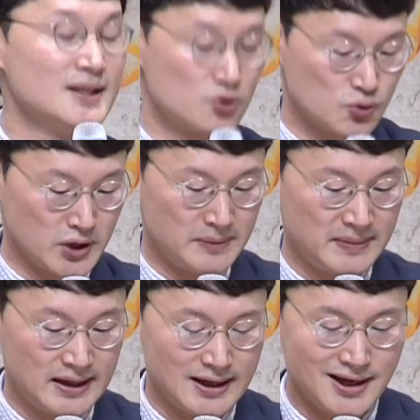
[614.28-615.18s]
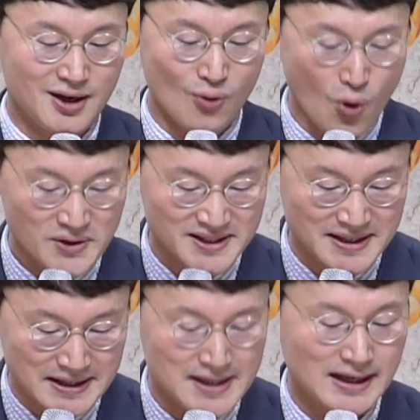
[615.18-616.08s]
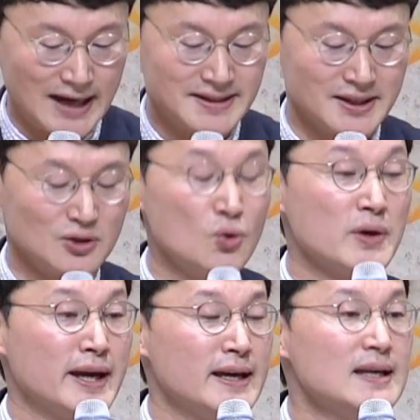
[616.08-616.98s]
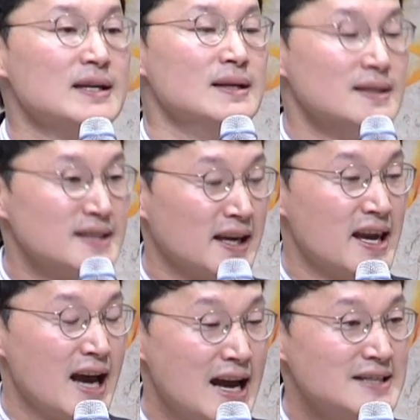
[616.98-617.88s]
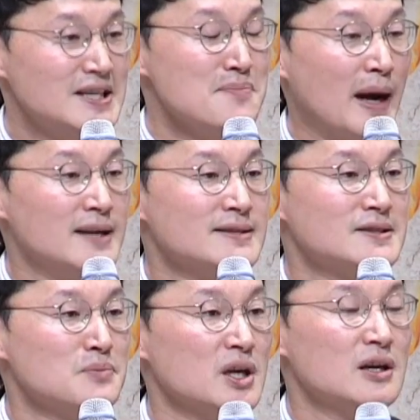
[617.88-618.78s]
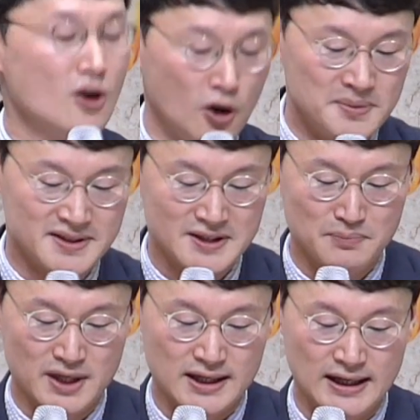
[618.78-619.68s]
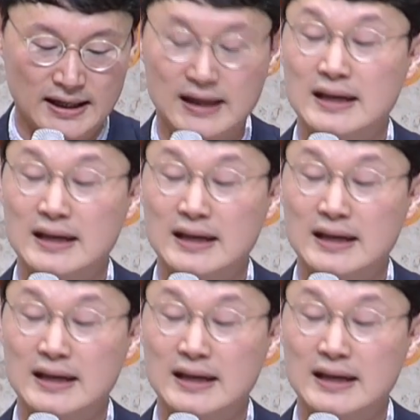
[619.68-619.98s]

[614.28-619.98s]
주님, 혹시 이 가시를 통해 제게 하실 말씀이 없으십니까?